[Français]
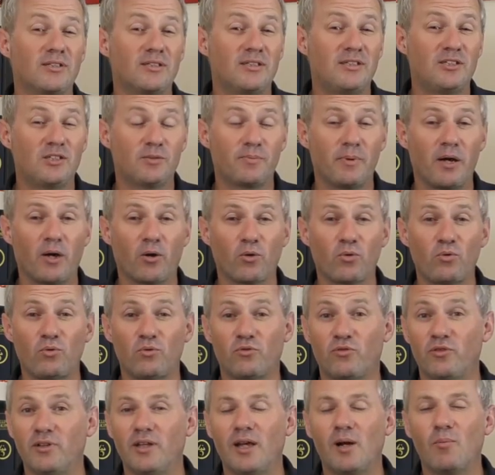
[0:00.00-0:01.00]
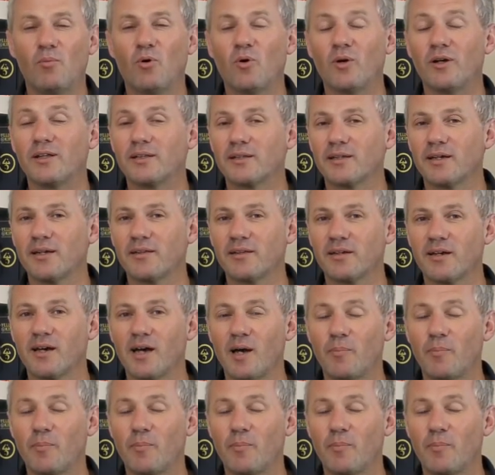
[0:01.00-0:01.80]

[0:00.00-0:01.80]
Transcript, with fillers: disparu finalement très très